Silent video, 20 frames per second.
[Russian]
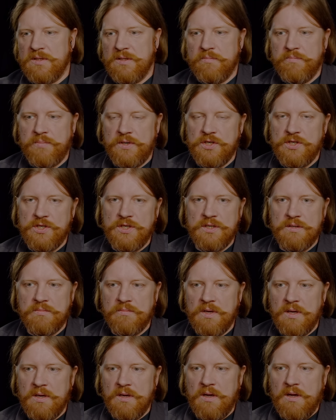или иным
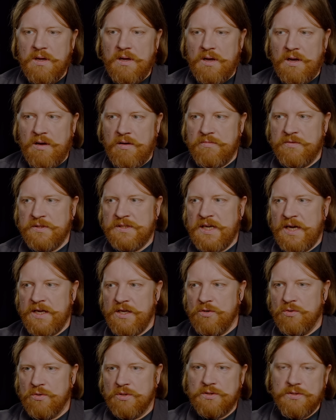причинам
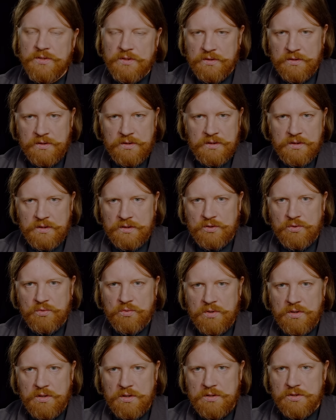выдает
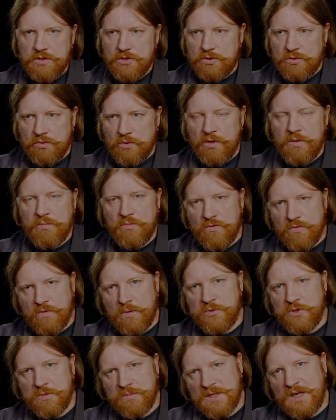то, что ему, в
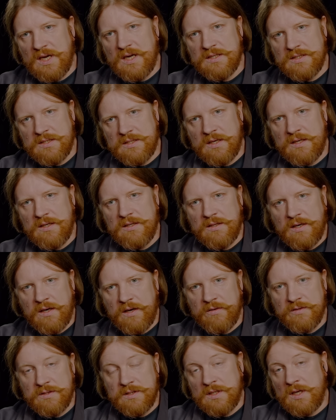общем, до конца не
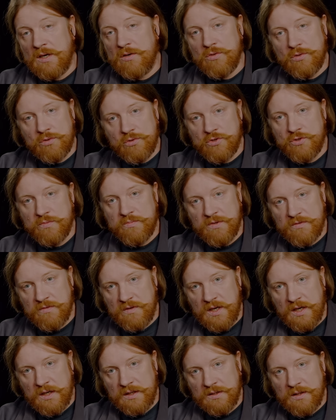нравится. Такое тоже
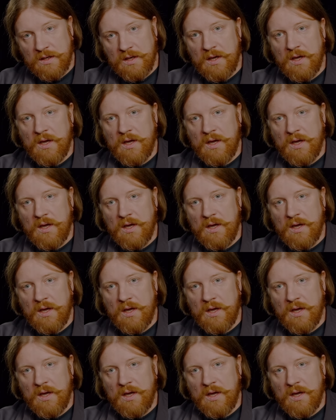бывает.